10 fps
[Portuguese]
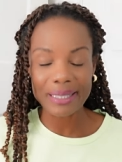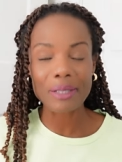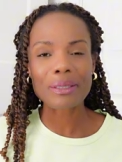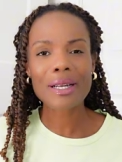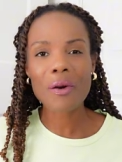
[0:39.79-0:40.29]
Tem
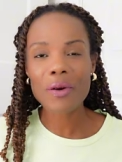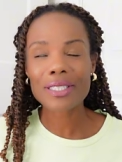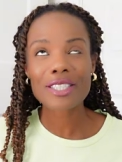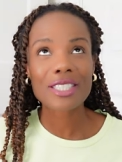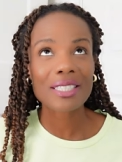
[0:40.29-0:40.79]
outra
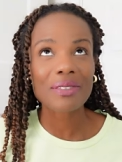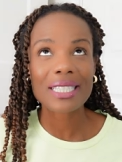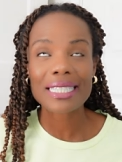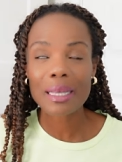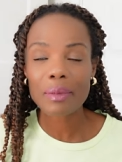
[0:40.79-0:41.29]
coisa, gente,
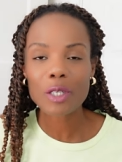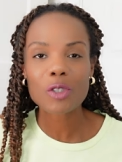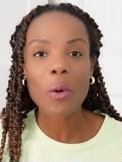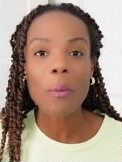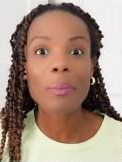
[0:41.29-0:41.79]
vocês sabem que eu
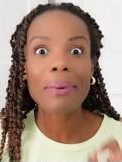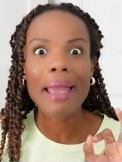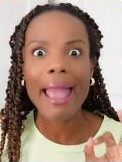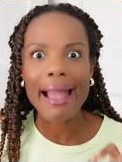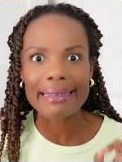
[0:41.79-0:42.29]
sou
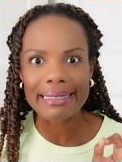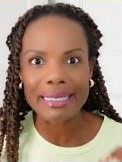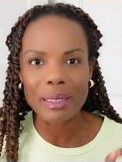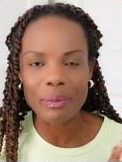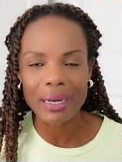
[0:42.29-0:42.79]

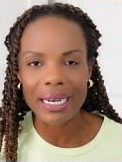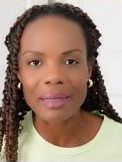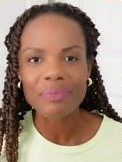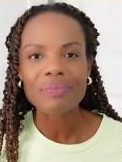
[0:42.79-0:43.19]
péssima